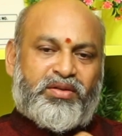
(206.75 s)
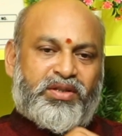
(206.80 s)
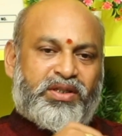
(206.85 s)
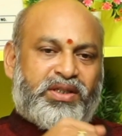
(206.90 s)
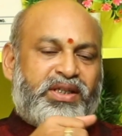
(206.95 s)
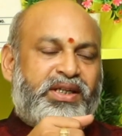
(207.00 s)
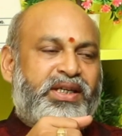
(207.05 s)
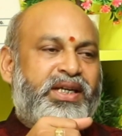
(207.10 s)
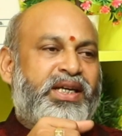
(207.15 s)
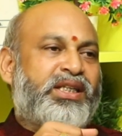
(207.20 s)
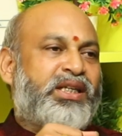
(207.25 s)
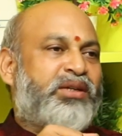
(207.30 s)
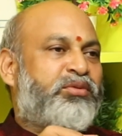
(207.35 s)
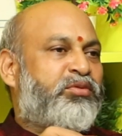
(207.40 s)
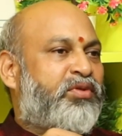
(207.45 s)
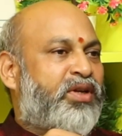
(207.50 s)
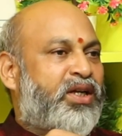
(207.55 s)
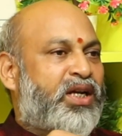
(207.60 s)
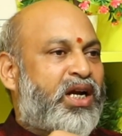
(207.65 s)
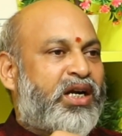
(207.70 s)
స్త్రీ
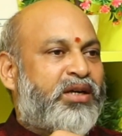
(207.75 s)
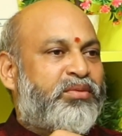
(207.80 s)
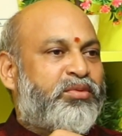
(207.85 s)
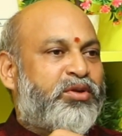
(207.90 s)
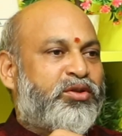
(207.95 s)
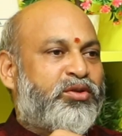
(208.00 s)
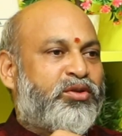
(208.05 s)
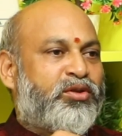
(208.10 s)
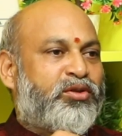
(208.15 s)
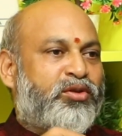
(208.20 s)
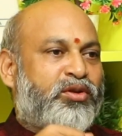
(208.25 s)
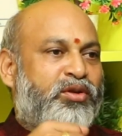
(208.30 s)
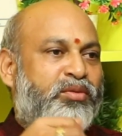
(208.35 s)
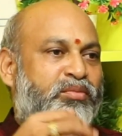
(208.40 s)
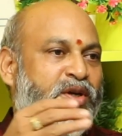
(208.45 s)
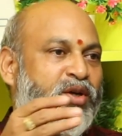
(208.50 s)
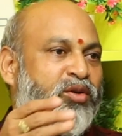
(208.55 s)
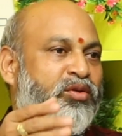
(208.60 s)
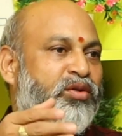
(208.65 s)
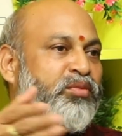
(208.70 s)
అయితేనేమో వాళ్ళ ఆడబడుచులతోనో
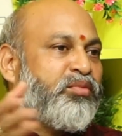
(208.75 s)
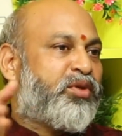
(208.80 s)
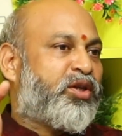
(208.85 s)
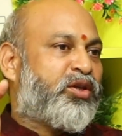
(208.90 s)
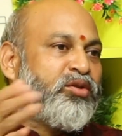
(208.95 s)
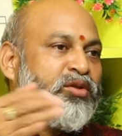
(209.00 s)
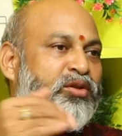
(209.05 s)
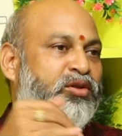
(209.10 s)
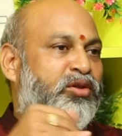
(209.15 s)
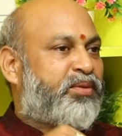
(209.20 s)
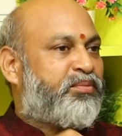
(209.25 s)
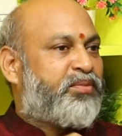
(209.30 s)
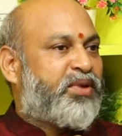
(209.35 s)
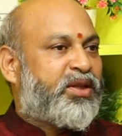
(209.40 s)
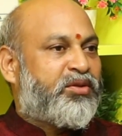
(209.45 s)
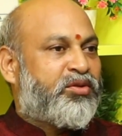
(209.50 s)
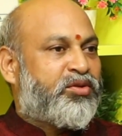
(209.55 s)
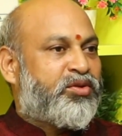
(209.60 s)
మరొక మరొకరితోనో ఇబ్బంది